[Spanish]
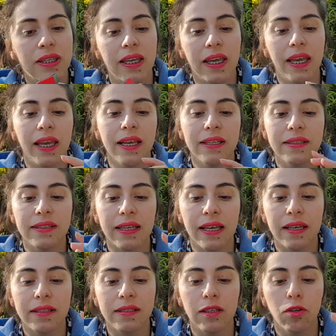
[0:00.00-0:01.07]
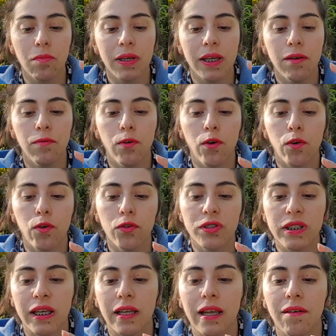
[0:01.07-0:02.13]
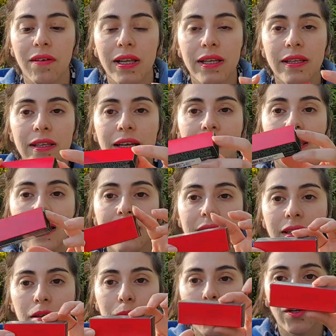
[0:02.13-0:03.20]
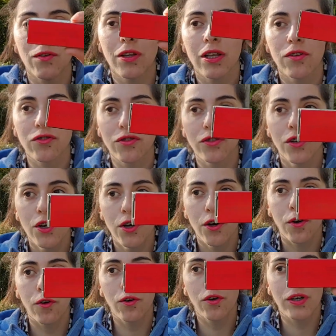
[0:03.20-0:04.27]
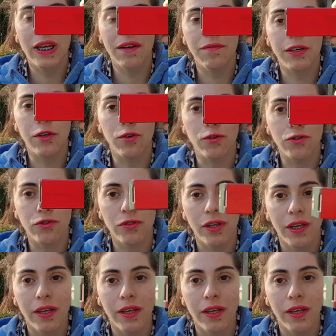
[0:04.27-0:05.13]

que es si no me equivoco, sí, el labial hidratante, pero de los holográficos.